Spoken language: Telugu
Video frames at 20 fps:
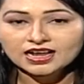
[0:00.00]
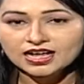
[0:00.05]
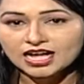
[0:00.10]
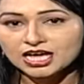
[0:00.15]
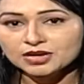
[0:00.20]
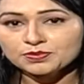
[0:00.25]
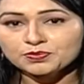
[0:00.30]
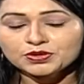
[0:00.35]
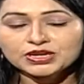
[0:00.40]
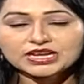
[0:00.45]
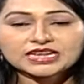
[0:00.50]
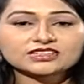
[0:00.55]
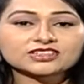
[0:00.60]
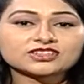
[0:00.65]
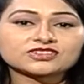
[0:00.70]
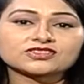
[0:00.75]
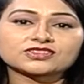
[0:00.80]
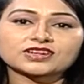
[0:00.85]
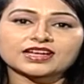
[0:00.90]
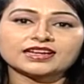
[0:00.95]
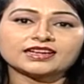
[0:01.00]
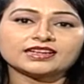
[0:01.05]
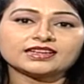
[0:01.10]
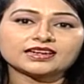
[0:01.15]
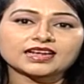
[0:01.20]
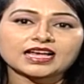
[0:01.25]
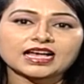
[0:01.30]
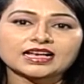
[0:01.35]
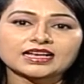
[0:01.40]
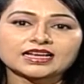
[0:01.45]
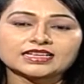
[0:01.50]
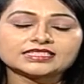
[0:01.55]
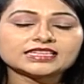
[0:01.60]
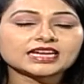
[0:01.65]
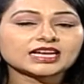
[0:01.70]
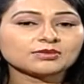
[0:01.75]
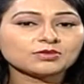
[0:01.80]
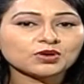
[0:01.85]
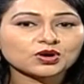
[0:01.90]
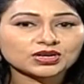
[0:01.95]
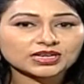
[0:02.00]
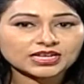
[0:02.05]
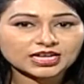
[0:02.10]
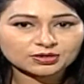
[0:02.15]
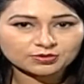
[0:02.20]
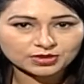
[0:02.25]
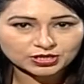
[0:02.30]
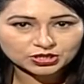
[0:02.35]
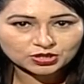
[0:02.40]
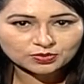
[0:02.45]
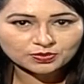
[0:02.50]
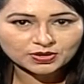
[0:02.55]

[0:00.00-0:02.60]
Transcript: కార్పొరేటర్ ట్రైనర్ జగన్మోహన్ గారు మనతో